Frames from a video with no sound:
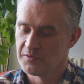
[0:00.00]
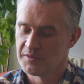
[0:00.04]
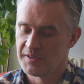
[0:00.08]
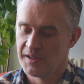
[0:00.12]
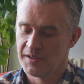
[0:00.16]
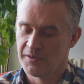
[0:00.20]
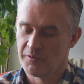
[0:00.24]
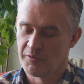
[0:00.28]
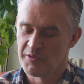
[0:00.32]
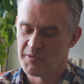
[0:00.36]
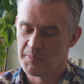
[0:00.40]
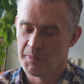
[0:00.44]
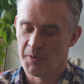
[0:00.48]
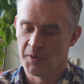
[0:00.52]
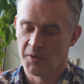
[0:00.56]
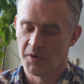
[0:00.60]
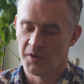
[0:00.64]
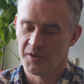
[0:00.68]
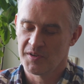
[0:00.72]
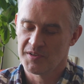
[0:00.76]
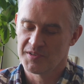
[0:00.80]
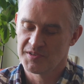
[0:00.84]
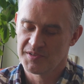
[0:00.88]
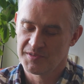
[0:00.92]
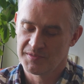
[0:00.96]
tutaj
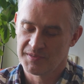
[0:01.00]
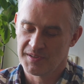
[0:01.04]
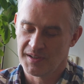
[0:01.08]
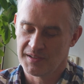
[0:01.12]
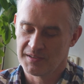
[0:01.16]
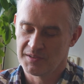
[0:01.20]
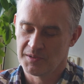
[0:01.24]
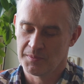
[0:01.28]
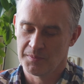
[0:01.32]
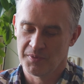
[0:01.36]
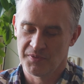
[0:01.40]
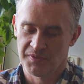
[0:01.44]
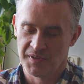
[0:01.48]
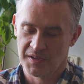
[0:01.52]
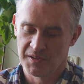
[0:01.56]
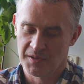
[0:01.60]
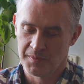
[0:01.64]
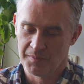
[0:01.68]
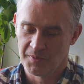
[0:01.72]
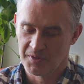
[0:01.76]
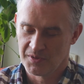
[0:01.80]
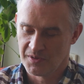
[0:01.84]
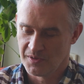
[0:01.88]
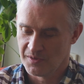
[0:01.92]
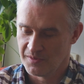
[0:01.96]
uspokoić, tak, no bo
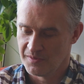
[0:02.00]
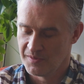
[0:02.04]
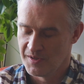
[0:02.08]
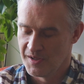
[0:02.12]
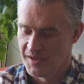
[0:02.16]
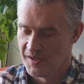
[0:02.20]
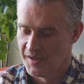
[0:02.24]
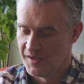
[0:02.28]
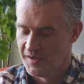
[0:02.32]
wiadomo to